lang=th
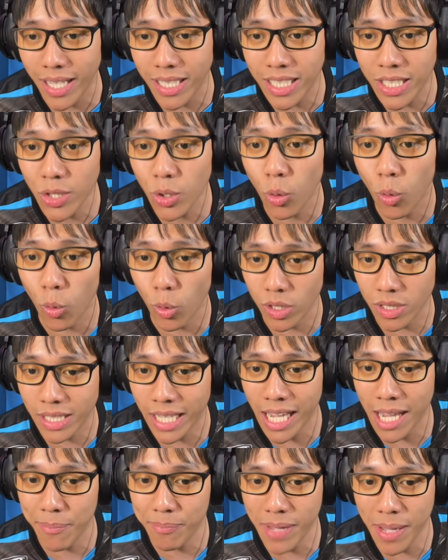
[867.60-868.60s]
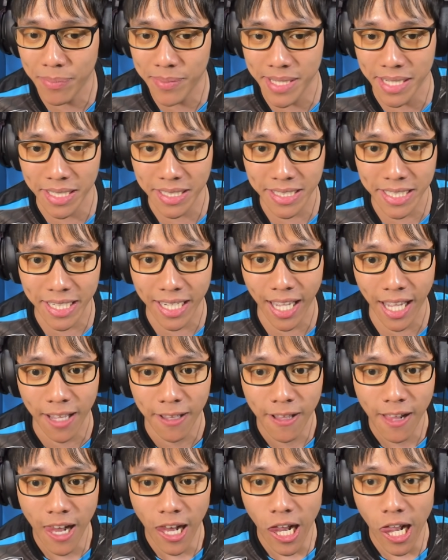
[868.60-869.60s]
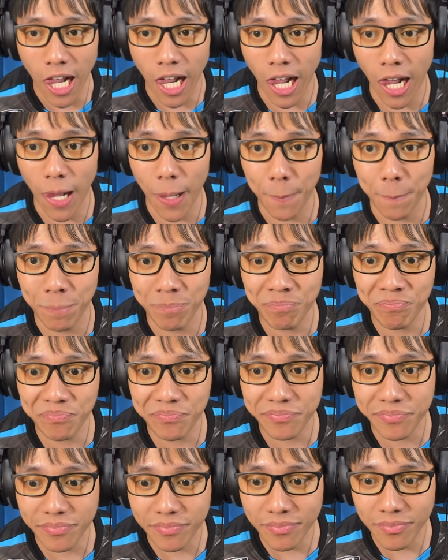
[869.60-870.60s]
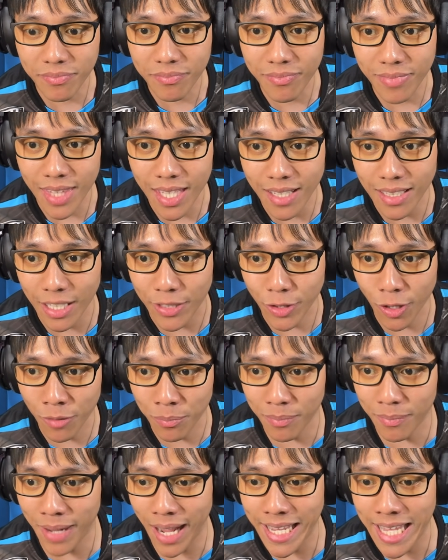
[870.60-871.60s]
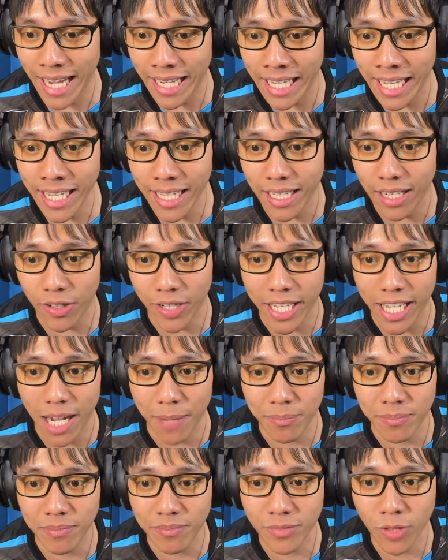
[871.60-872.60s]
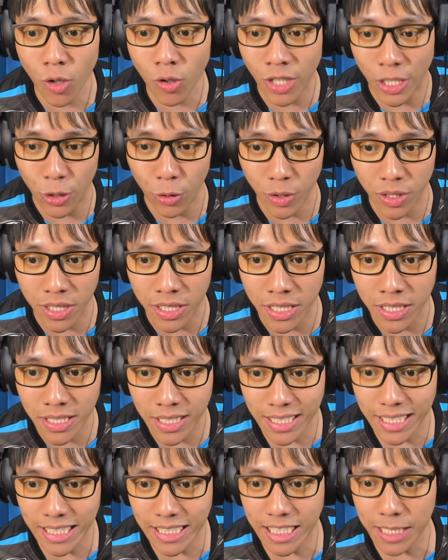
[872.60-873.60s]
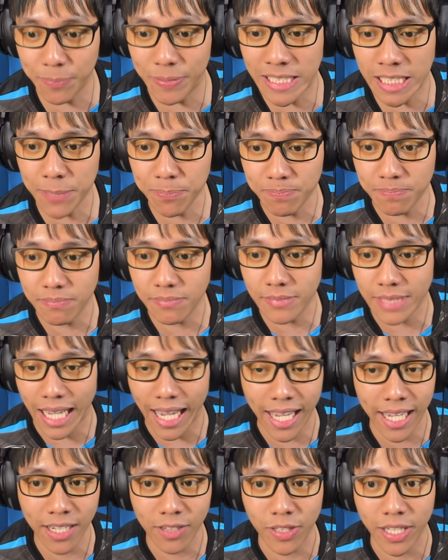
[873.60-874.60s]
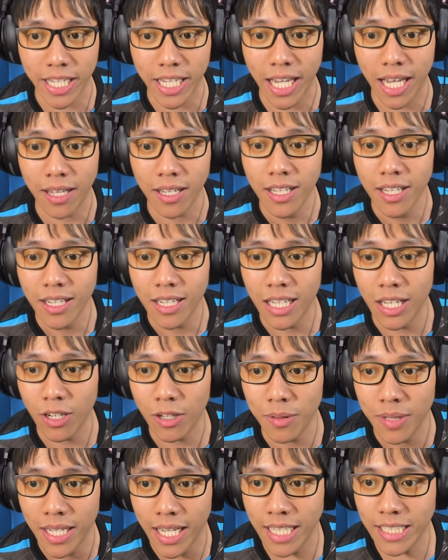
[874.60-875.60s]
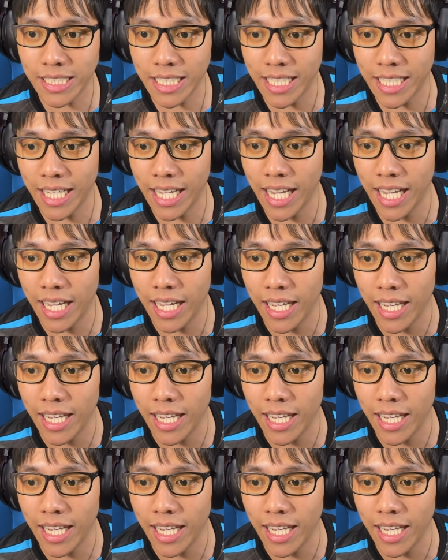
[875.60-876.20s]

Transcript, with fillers: ญภัยที่โหดเทพเมพขิงจริงฮะเอ่อเราต้องมาอย่างนี้ โอเคครับ ต้องกระโดดเยอะๆจึ๊บจิ๊บอ่าโอเคฮะแล้วก็ฮะจ้า